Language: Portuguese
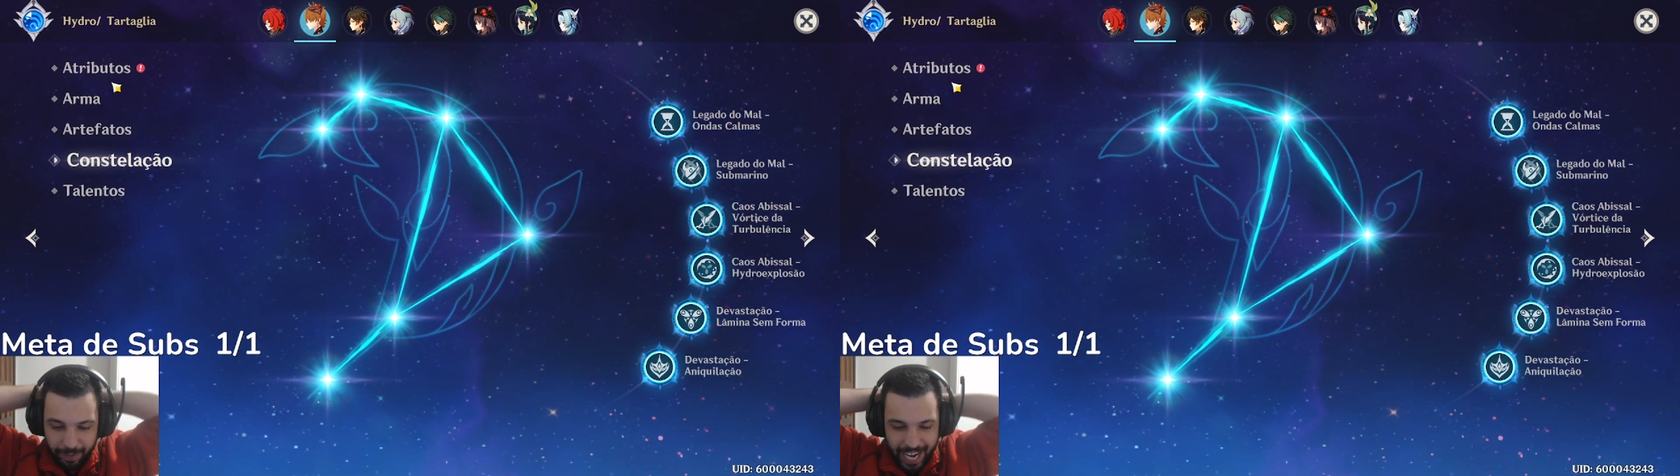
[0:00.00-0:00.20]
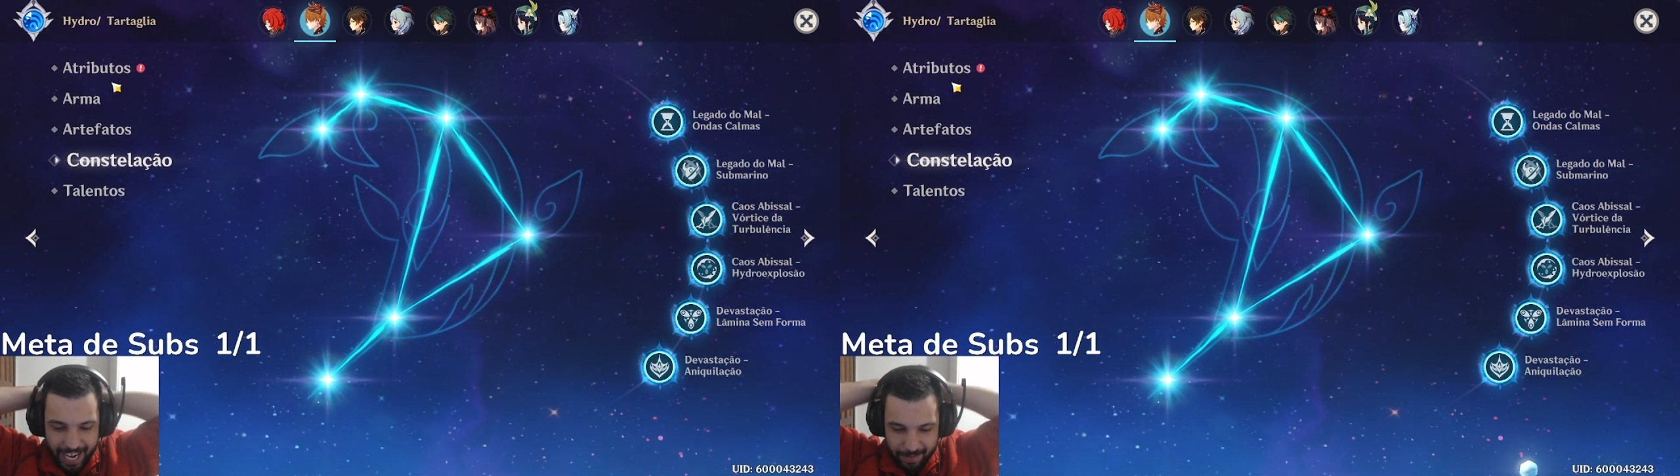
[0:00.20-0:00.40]

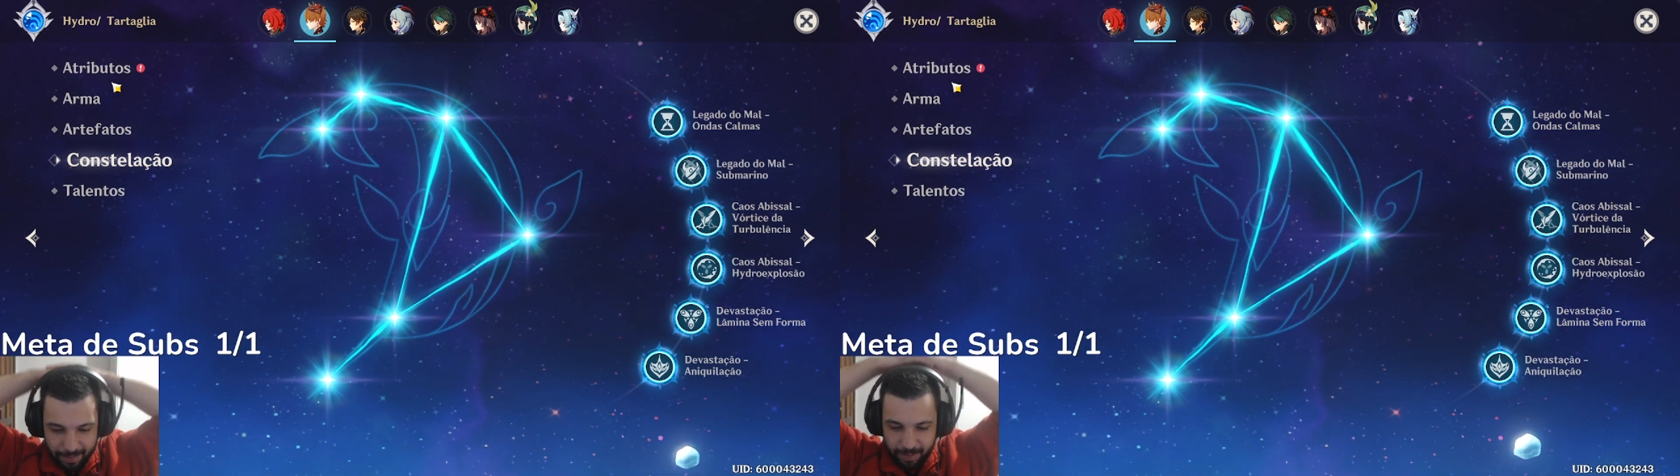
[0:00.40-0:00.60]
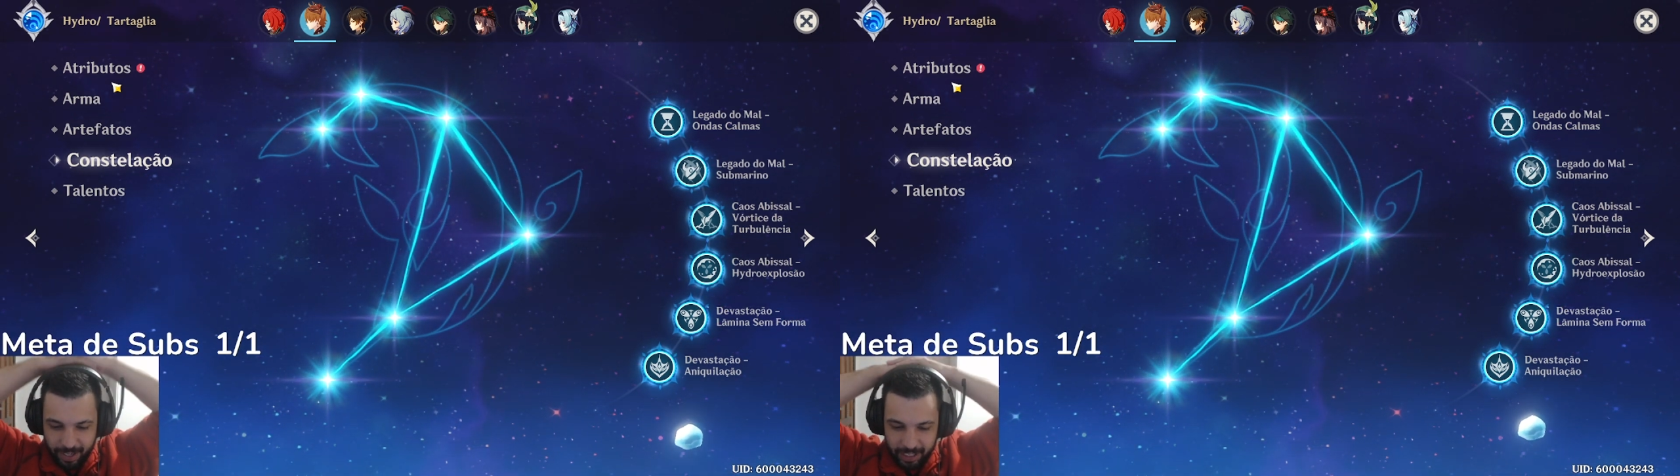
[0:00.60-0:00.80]
prime,
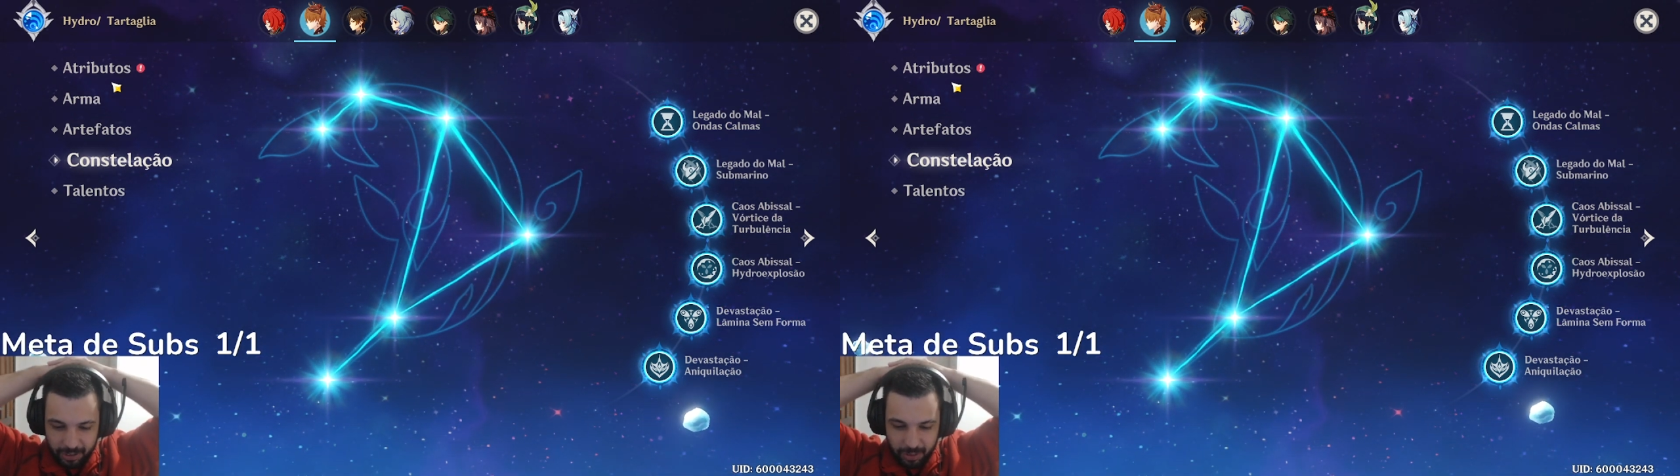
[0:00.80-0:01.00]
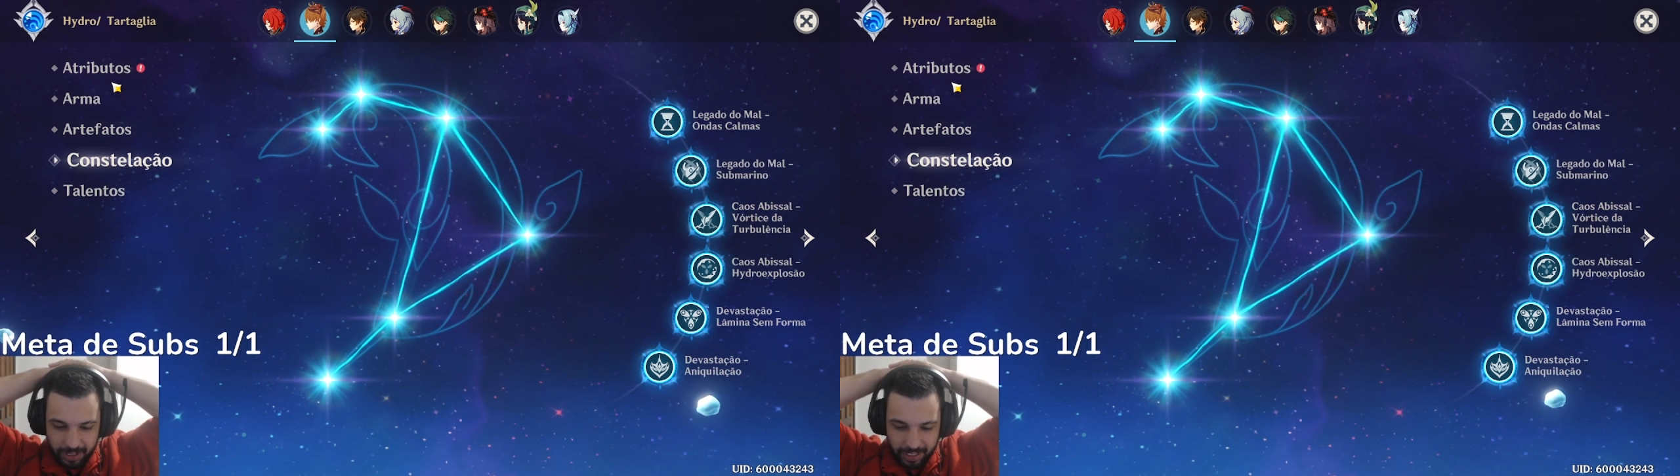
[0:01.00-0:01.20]
a porra
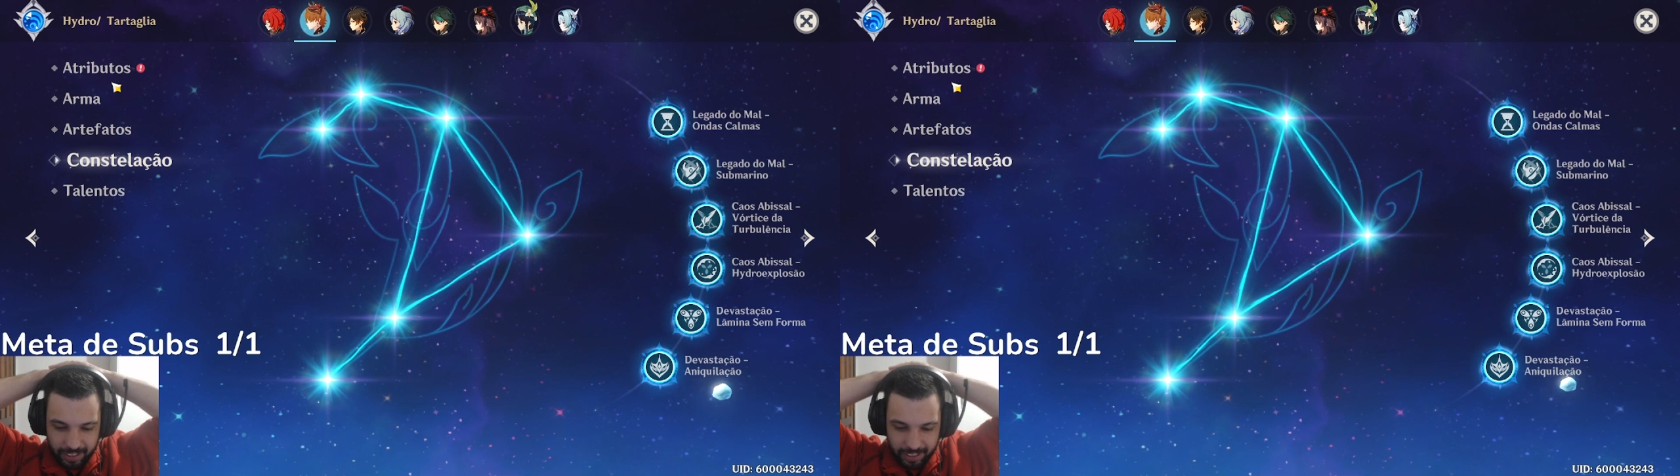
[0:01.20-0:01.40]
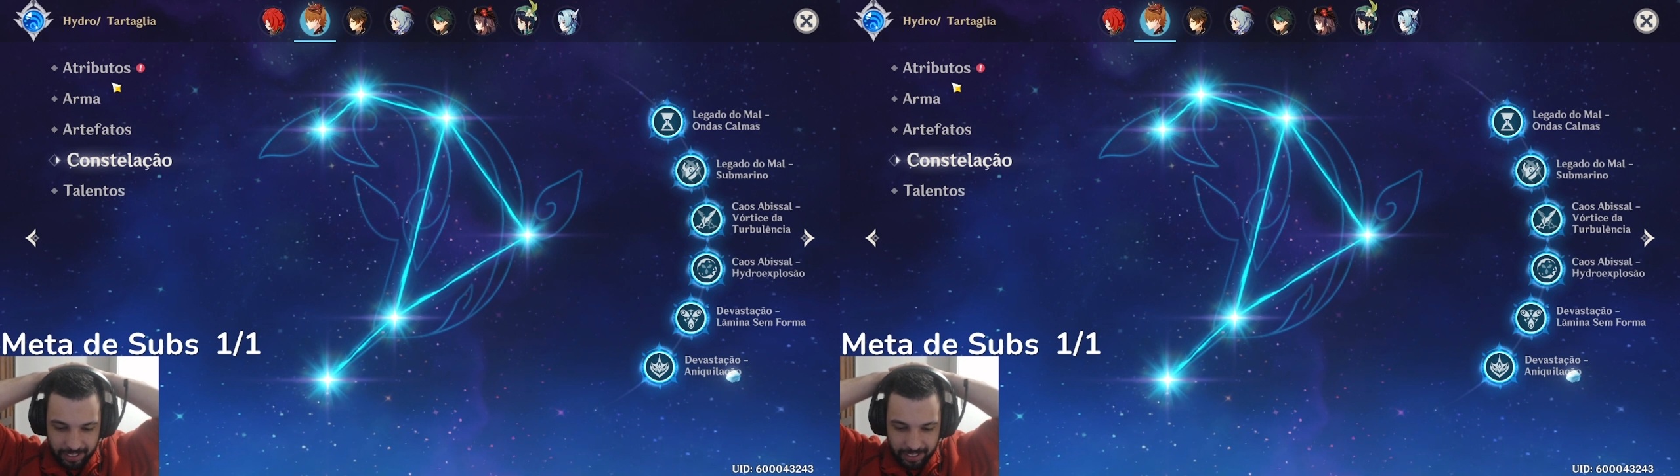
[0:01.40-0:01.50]
toda.